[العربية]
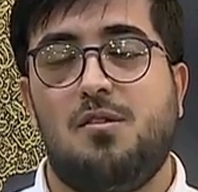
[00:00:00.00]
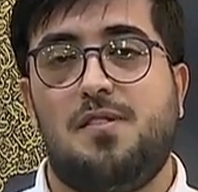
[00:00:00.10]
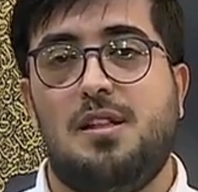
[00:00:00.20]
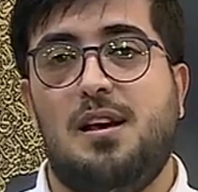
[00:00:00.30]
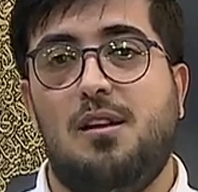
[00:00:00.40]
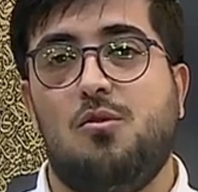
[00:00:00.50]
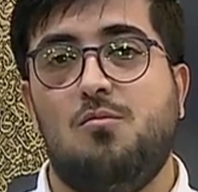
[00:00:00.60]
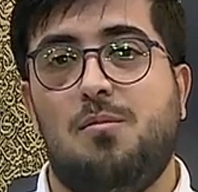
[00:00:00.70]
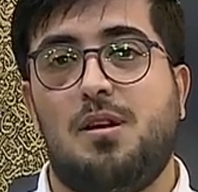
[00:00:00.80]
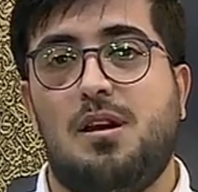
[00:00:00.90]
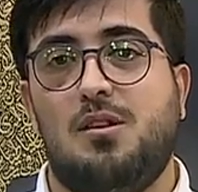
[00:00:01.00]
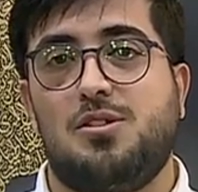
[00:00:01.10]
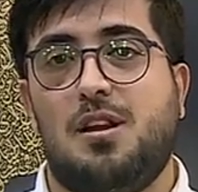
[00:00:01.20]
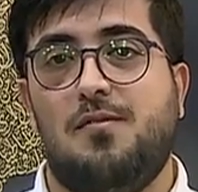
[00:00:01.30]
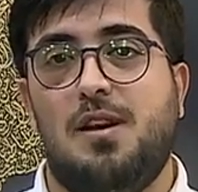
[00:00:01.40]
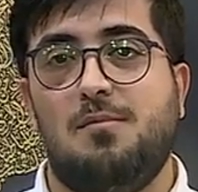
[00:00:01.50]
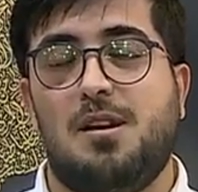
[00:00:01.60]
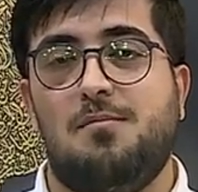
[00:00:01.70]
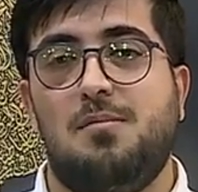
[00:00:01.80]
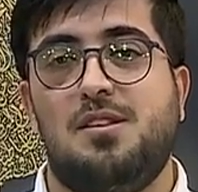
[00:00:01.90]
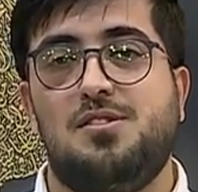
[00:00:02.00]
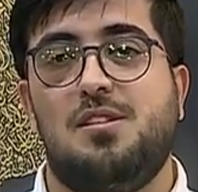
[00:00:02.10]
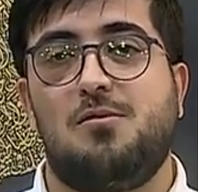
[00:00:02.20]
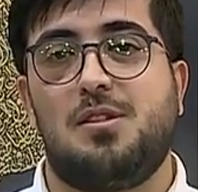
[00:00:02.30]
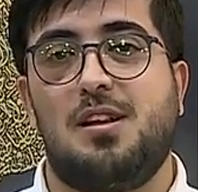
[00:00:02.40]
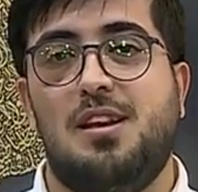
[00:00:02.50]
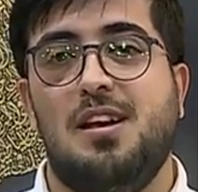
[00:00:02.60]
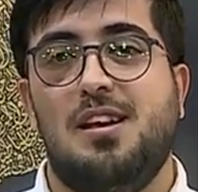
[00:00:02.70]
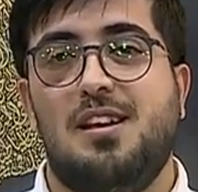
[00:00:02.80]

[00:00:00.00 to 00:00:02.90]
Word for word: افتتاح كل مباراه يشارك فيها المغرب بالنشيد الوطني